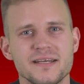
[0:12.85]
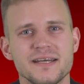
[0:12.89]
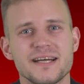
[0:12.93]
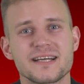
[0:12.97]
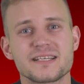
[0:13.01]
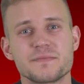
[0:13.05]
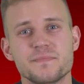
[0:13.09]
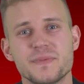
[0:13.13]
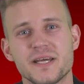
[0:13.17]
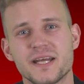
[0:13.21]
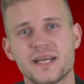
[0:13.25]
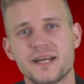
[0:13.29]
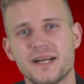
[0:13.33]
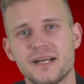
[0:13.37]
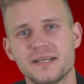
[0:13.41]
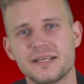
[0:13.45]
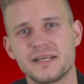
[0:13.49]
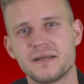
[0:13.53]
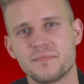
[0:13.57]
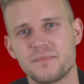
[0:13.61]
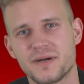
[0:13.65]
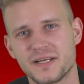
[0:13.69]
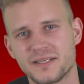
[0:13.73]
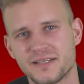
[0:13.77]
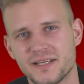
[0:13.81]
jak
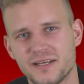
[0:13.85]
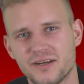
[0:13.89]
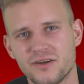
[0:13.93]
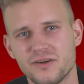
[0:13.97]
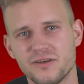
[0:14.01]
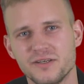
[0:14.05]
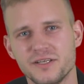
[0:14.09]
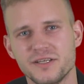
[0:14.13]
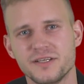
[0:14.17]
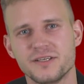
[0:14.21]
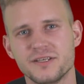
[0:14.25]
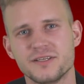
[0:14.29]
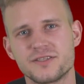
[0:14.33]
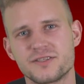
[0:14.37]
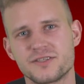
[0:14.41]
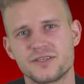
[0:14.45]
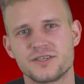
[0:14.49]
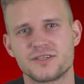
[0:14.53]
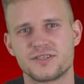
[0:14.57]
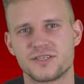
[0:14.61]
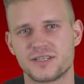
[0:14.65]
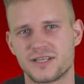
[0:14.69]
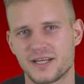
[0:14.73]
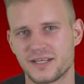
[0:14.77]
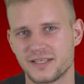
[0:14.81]
zbieranie banderoli czy
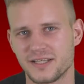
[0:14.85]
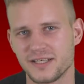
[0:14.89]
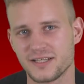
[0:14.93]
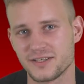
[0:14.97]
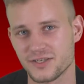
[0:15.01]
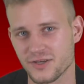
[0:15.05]
czytanie